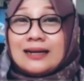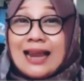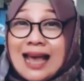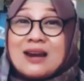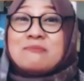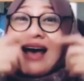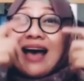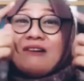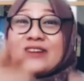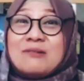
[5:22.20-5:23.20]
dan
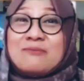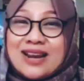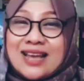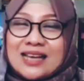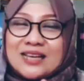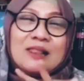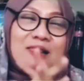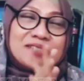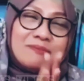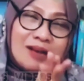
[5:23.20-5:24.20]
maafkan mereka
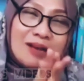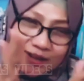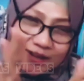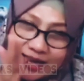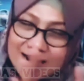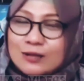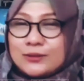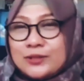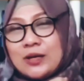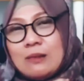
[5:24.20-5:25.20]
ya Allah saya maafkan
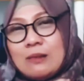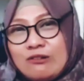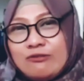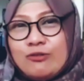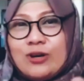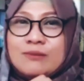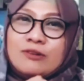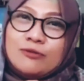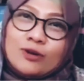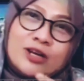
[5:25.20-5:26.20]
anakku ya Allah fulan
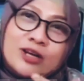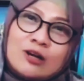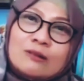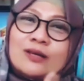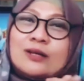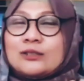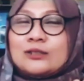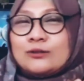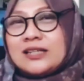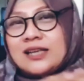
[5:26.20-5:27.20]
bin fulan ya Allah
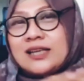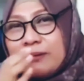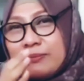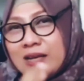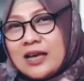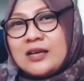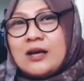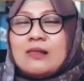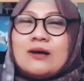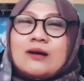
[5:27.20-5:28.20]
sudah saya bilang
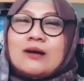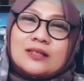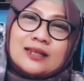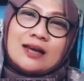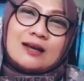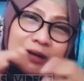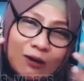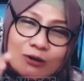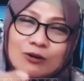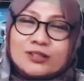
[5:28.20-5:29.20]
ya Allah tidak
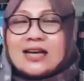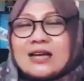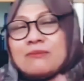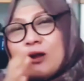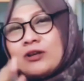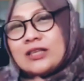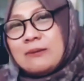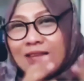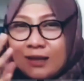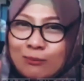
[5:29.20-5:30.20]
merokok jangan
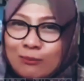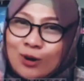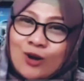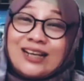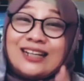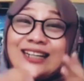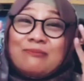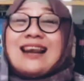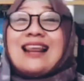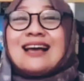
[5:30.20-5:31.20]
merokok tapi tetap merokok kita
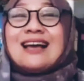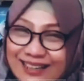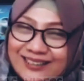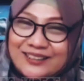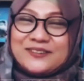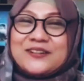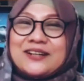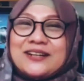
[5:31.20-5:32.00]
bilang kayak gitu